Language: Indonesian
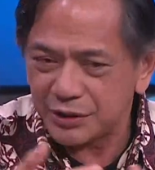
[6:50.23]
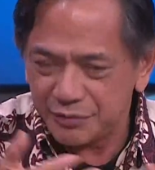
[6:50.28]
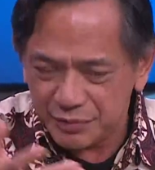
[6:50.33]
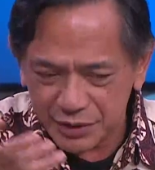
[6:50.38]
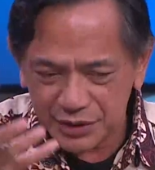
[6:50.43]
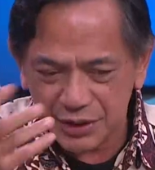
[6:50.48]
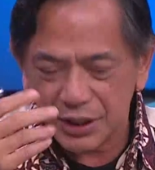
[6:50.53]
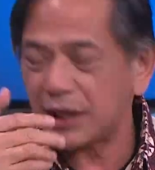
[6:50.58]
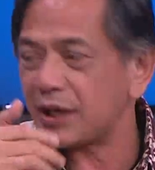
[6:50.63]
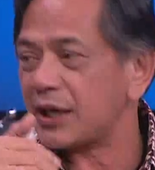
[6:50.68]
Saya
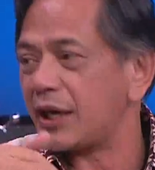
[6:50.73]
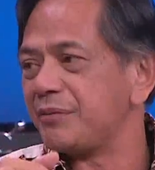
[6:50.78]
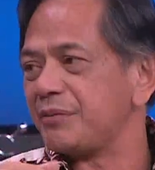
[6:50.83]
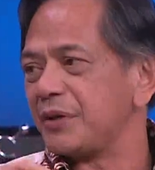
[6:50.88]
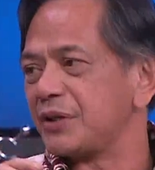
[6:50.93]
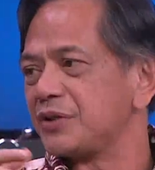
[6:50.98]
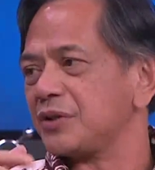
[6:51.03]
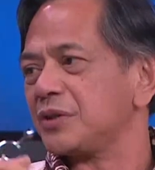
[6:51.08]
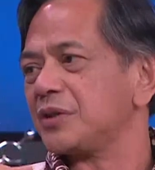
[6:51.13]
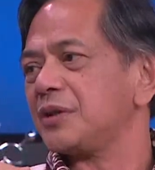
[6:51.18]
bilang silakan
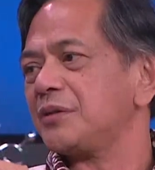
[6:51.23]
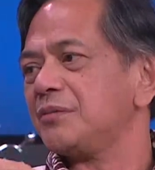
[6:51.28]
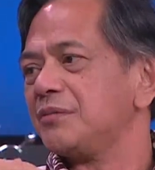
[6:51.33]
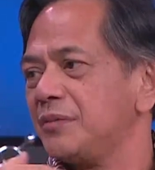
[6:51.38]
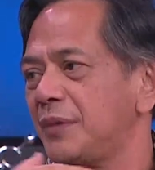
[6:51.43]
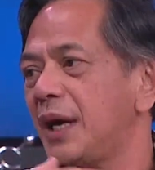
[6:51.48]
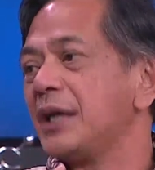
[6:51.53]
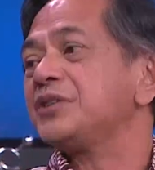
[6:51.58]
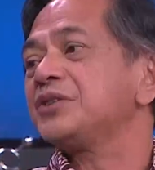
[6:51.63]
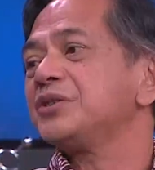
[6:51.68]
masuk,
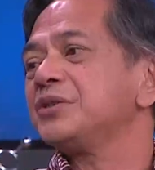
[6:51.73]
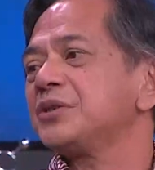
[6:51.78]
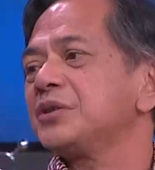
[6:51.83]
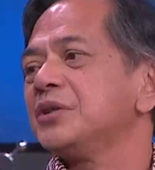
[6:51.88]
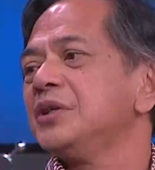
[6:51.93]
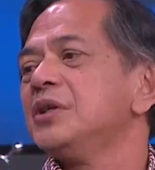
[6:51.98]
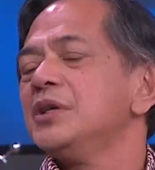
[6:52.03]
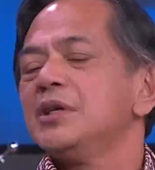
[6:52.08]
masuk.